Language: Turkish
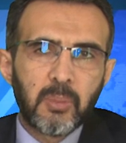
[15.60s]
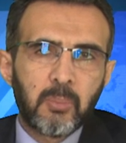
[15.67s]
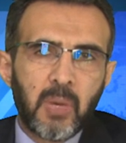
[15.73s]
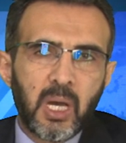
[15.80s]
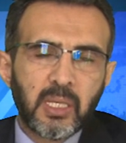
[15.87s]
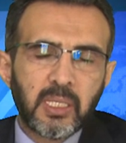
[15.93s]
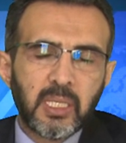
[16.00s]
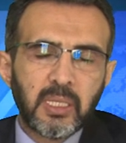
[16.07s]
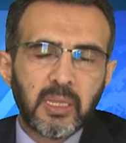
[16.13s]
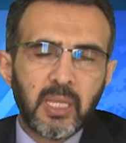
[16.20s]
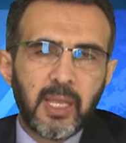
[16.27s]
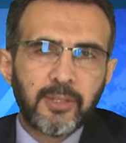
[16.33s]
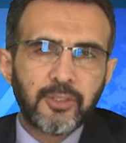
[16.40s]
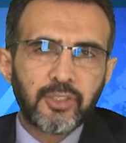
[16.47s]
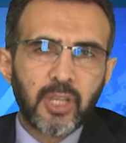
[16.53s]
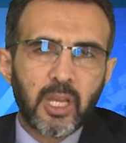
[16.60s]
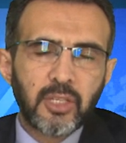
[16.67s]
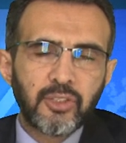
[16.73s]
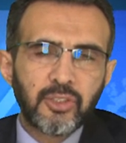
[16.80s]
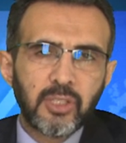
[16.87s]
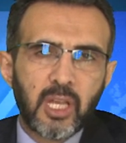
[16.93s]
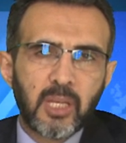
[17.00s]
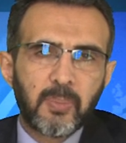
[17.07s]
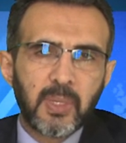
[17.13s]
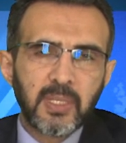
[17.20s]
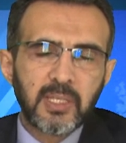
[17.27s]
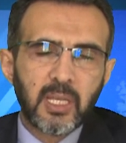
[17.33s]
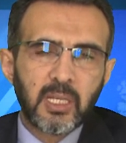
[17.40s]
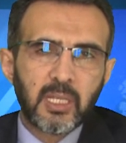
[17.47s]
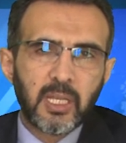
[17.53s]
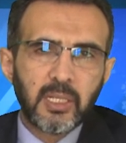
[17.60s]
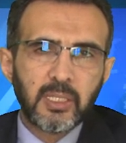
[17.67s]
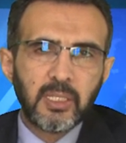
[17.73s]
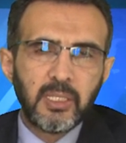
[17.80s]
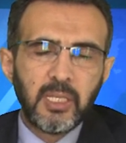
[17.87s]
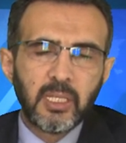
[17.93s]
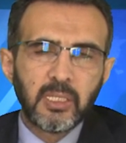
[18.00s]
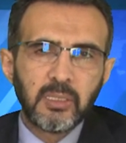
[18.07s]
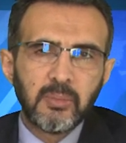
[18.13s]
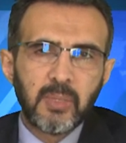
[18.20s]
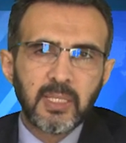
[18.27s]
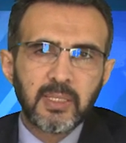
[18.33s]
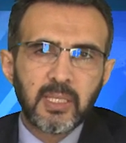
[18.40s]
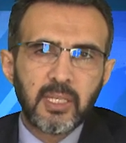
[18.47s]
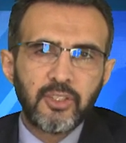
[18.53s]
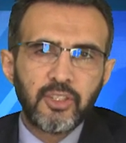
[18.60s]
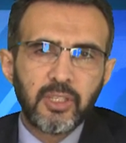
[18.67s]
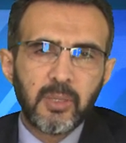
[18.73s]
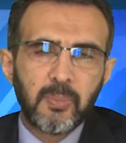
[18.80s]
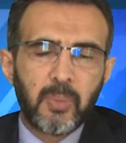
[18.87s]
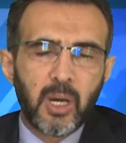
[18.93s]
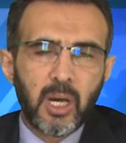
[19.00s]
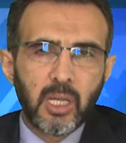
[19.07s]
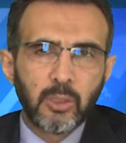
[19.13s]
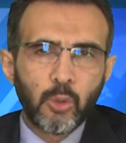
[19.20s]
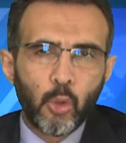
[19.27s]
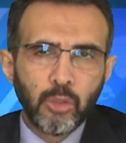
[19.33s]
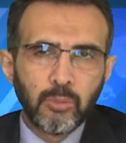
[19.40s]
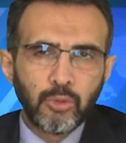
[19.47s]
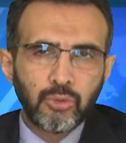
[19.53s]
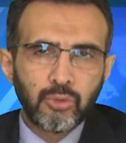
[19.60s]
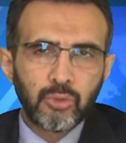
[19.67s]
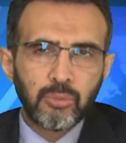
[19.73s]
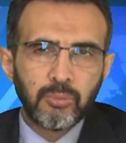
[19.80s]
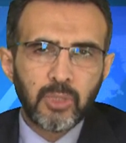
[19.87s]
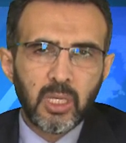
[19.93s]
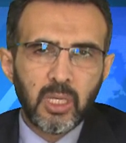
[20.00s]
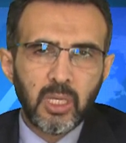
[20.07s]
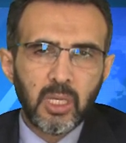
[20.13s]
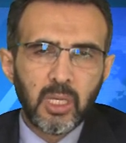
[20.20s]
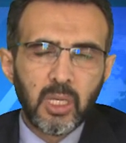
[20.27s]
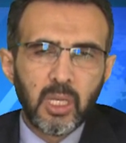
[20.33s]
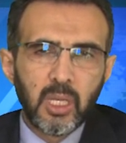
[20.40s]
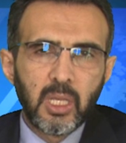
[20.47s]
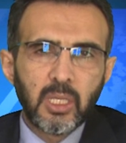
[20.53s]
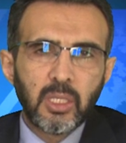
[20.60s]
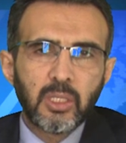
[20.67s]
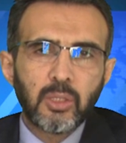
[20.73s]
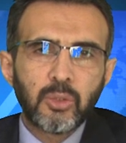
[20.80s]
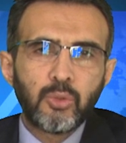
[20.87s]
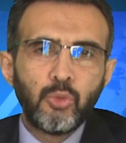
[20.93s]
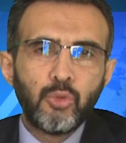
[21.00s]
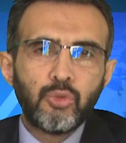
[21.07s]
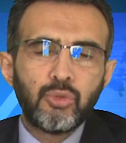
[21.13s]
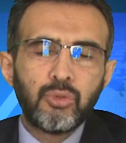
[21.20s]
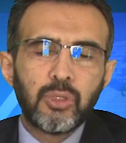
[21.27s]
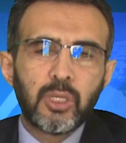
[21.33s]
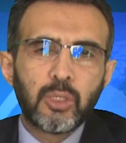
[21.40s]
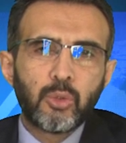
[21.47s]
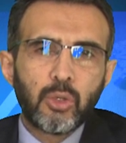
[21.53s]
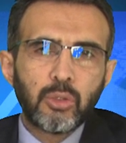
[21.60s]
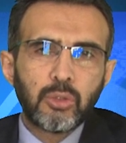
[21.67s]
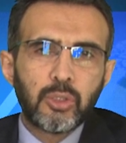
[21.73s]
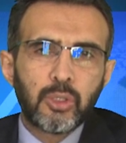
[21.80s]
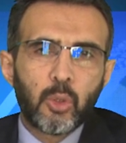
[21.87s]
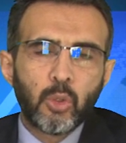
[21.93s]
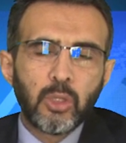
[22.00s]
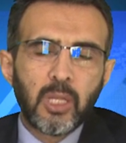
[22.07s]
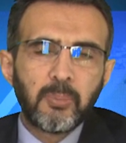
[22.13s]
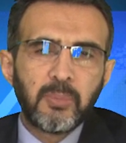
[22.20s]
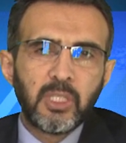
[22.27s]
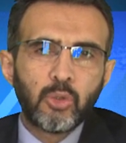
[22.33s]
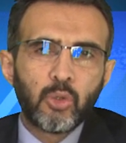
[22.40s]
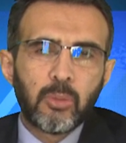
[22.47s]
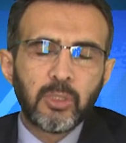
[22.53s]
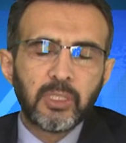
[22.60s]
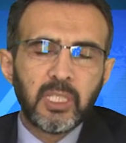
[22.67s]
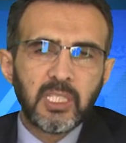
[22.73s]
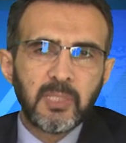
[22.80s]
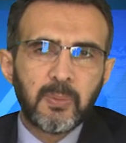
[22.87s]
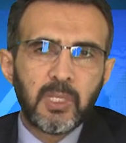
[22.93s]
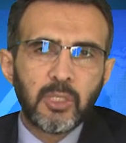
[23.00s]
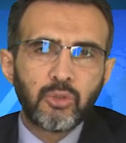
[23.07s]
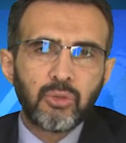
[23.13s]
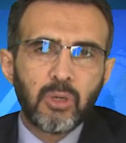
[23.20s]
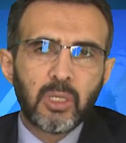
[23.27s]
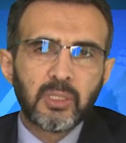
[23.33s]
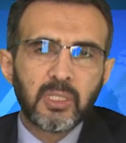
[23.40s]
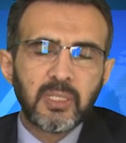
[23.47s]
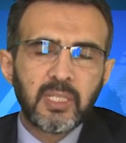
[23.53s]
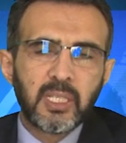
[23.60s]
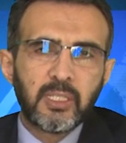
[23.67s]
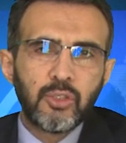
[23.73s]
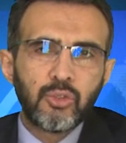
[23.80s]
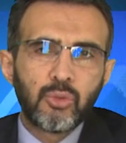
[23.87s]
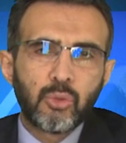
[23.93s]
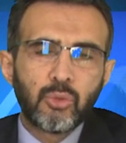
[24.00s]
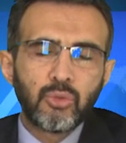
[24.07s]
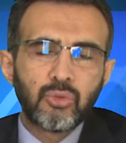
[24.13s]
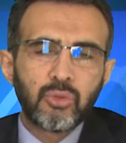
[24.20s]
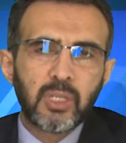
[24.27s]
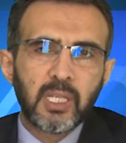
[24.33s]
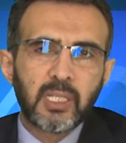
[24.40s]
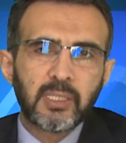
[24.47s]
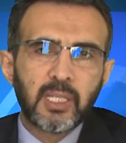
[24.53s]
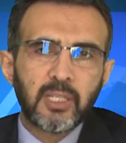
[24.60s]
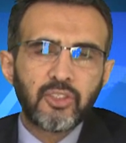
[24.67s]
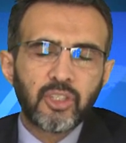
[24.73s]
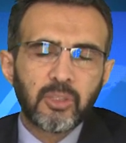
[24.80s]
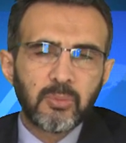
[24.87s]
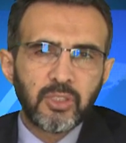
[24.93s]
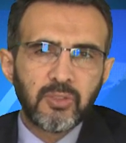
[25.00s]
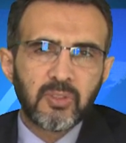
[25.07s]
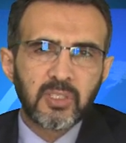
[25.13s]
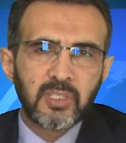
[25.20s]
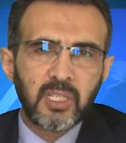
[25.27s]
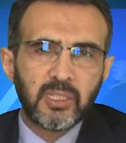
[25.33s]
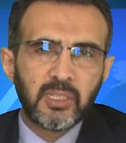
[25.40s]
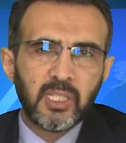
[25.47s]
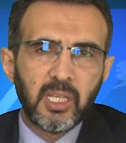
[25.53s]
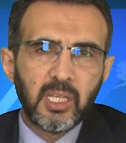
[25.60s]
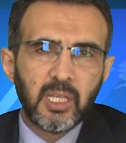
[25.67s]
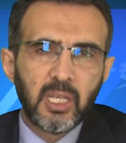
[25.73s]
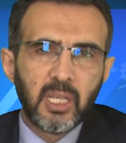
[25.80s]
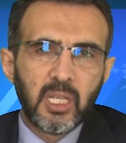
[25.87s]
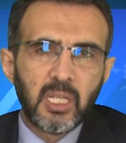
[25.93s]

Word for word: Marketler, çarşılar, pazarlar inanılmaz derecede pahalı olmuş durumda. 3 lira 4 lira olan bir domates bile şu anda 8-9 liraya kadar çıkmış vaziyette.